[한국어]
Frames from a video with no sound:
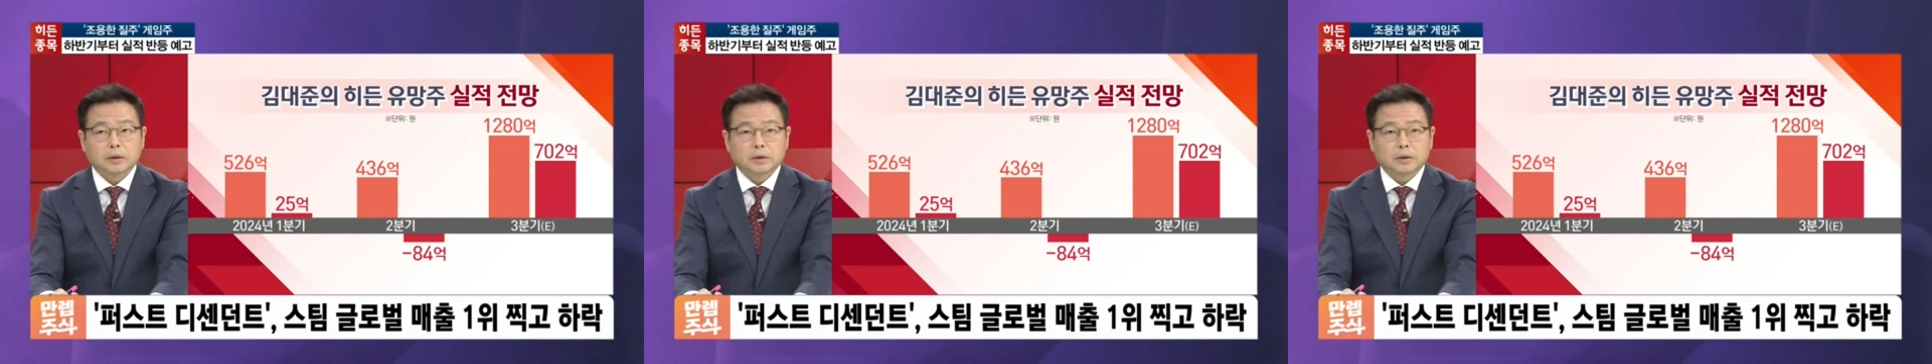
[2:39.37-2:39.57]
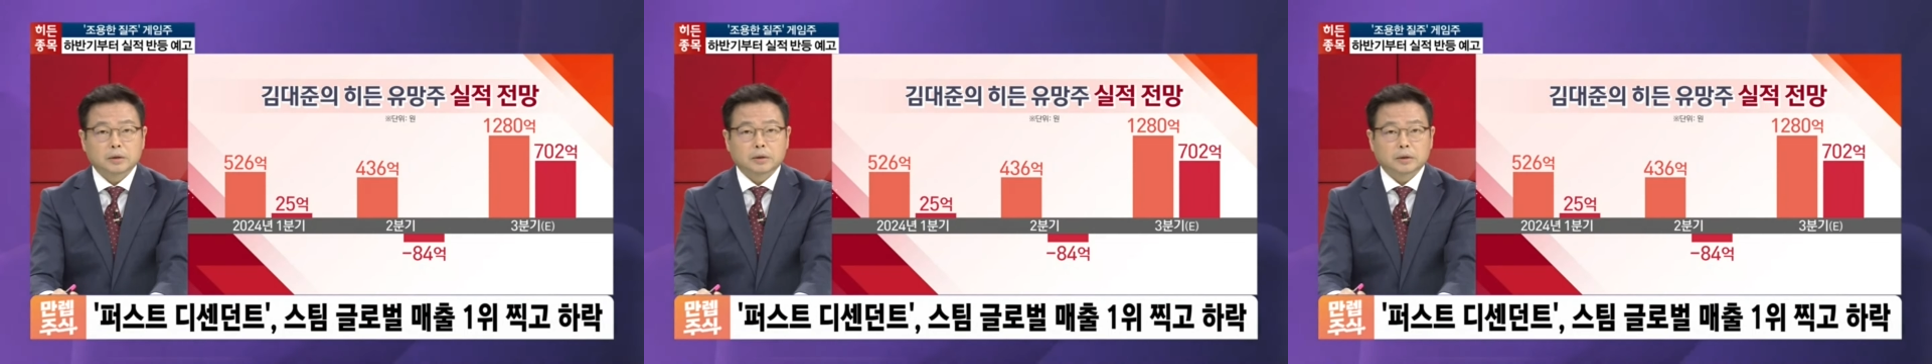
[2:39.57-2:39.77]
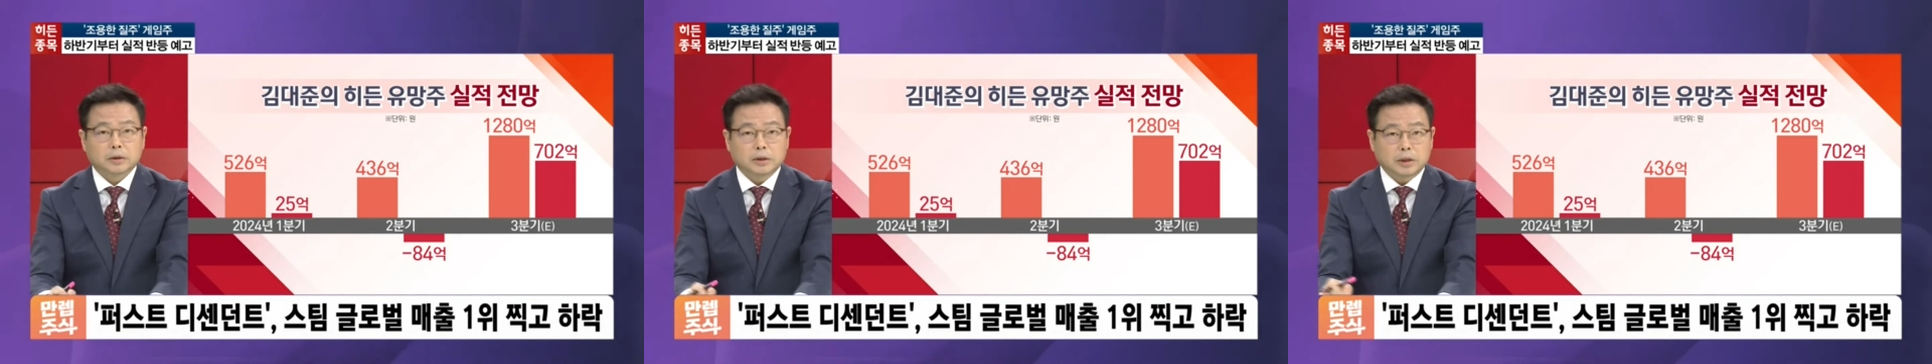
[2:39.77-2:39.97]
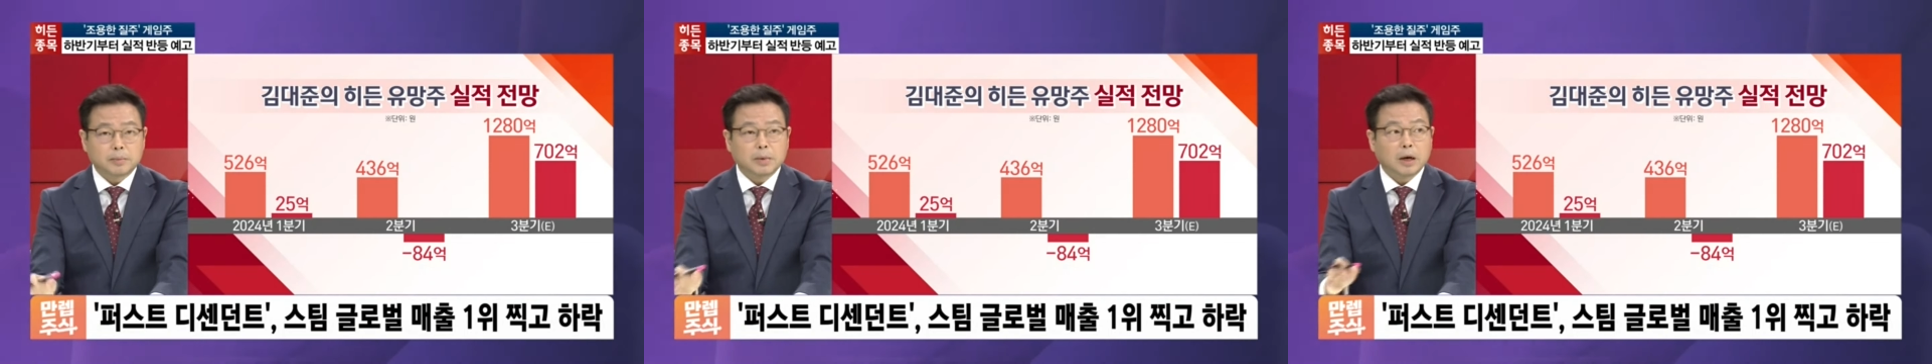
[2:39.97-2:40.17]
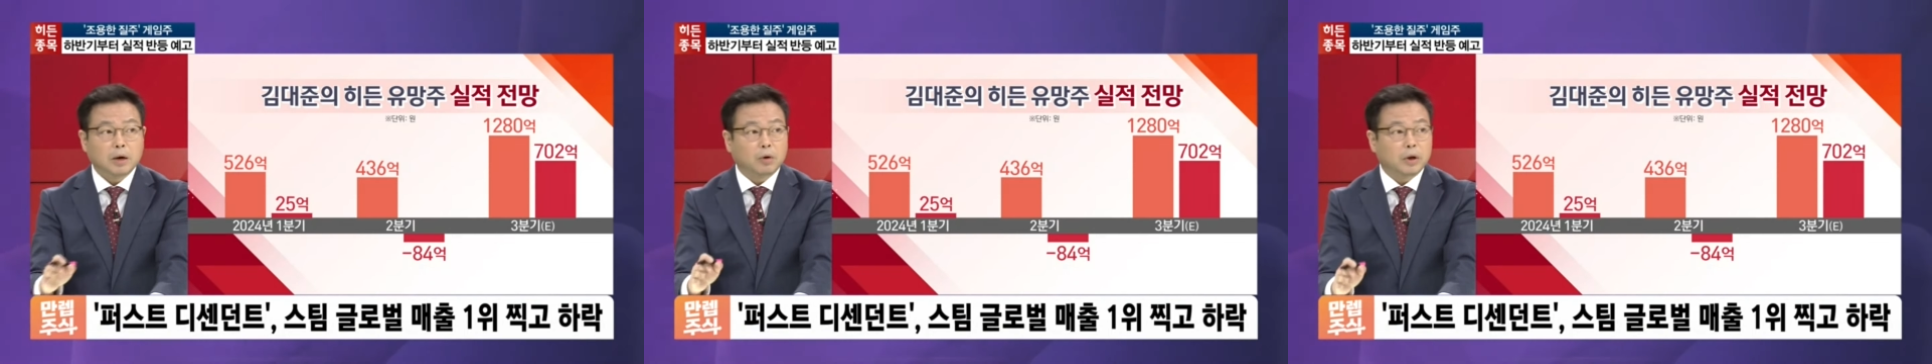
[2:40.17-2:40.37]
그
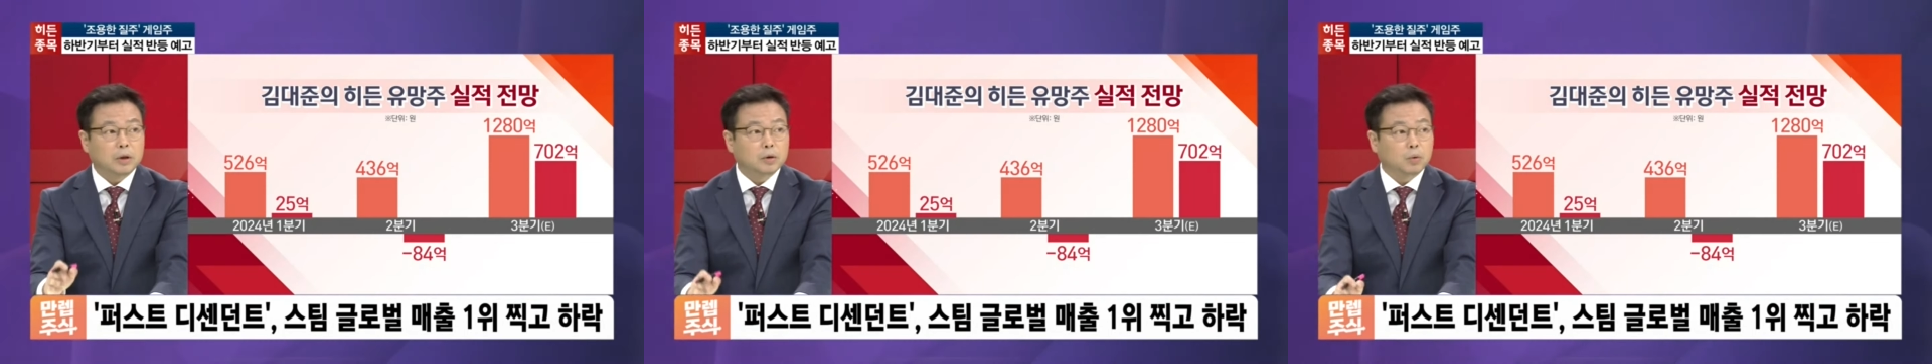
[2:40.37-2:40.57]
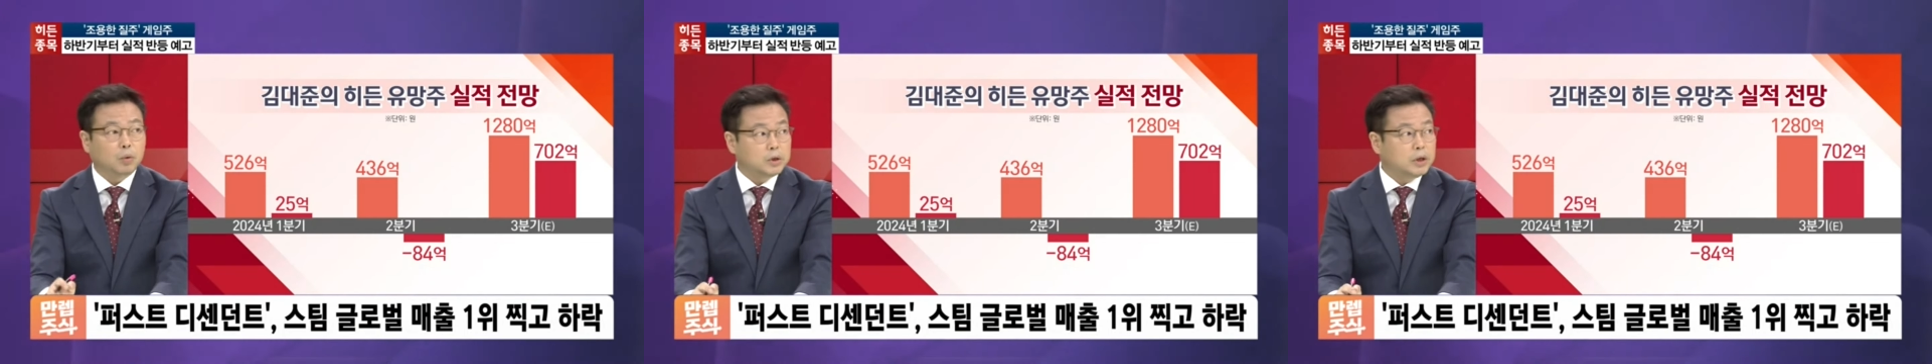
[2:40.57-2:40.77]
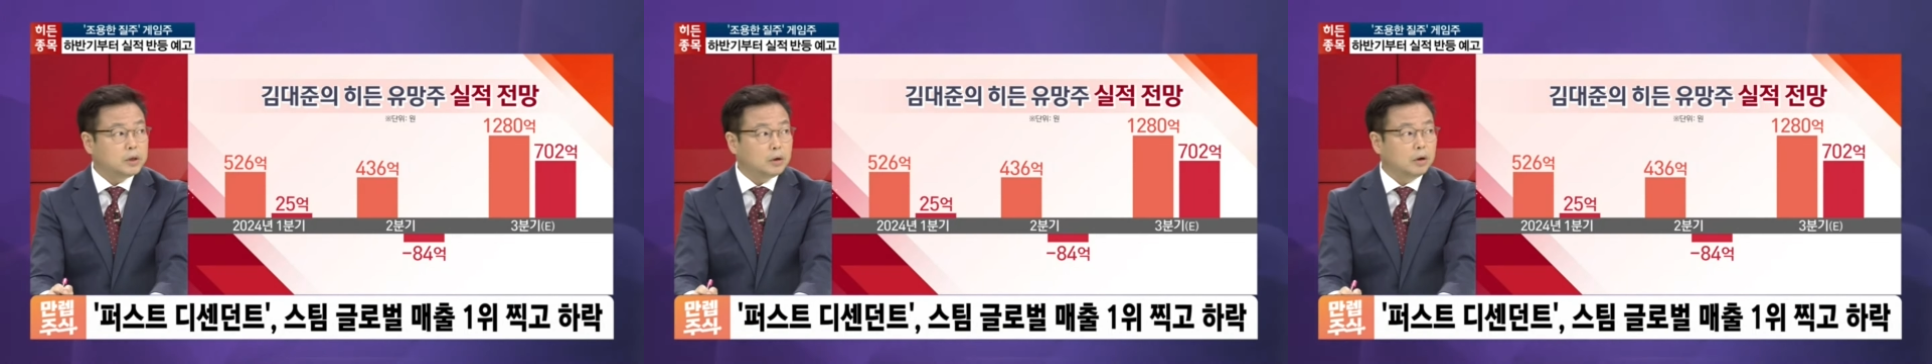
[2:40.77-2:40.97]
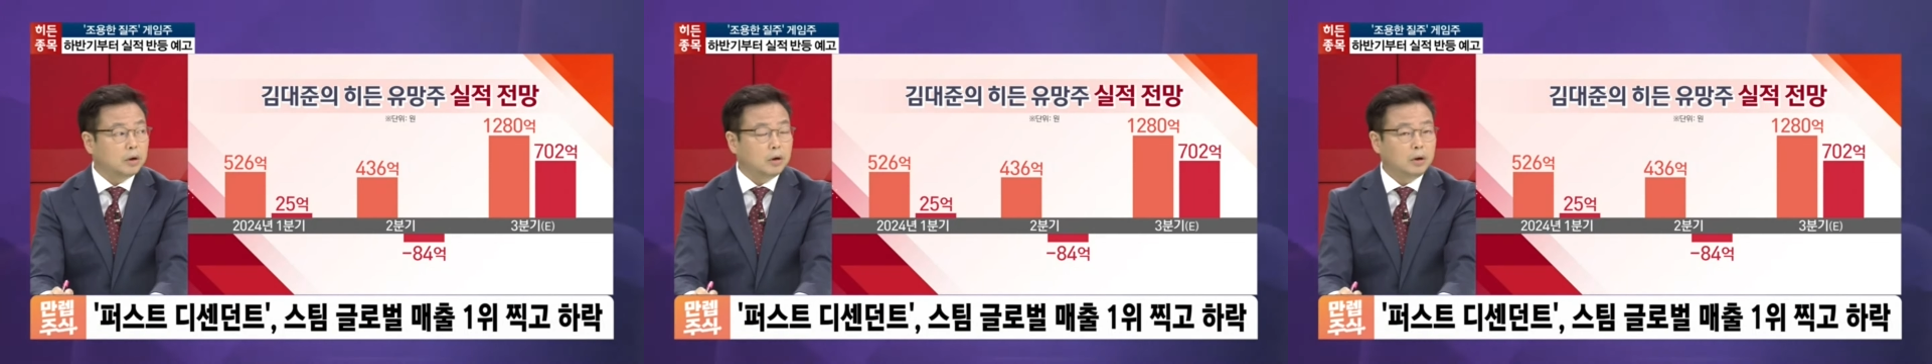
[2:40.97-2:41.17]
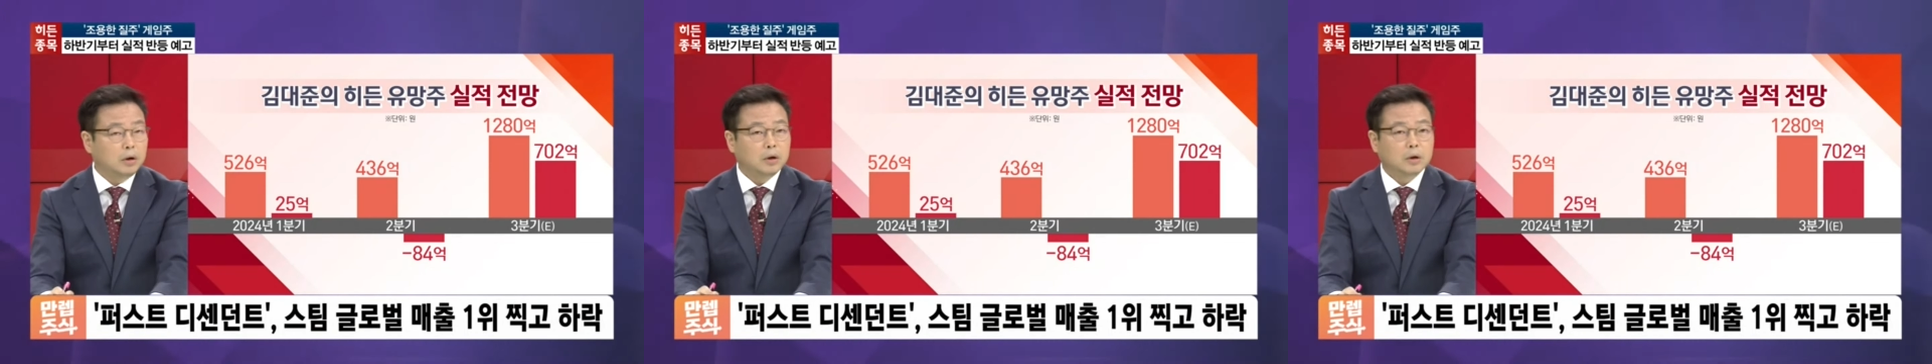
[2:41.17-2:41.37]
스팀이라고 하는
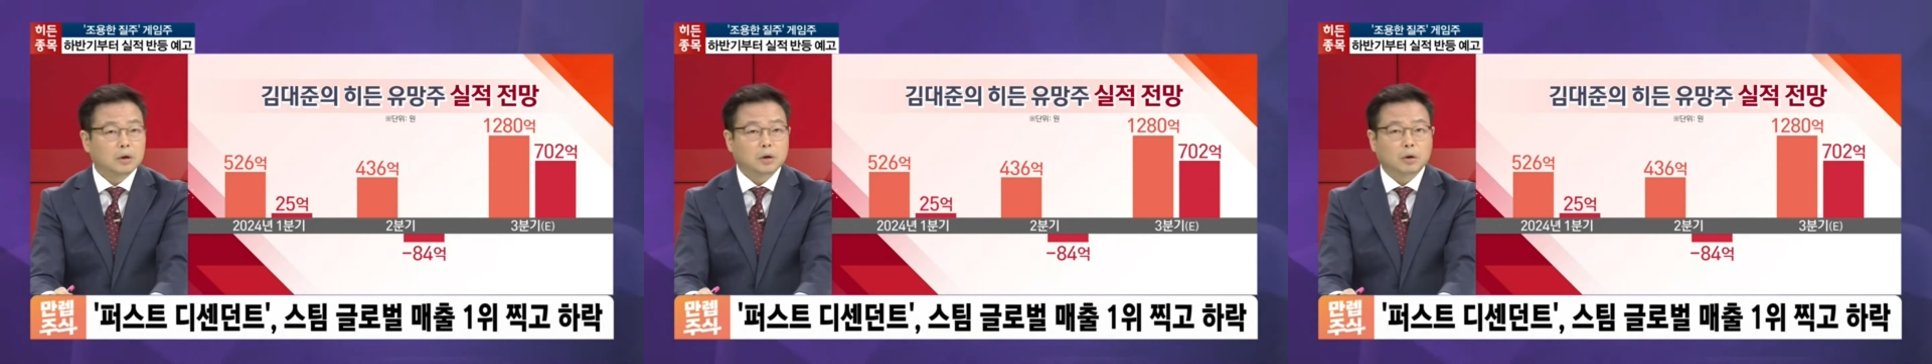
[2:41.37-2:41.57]
곳에서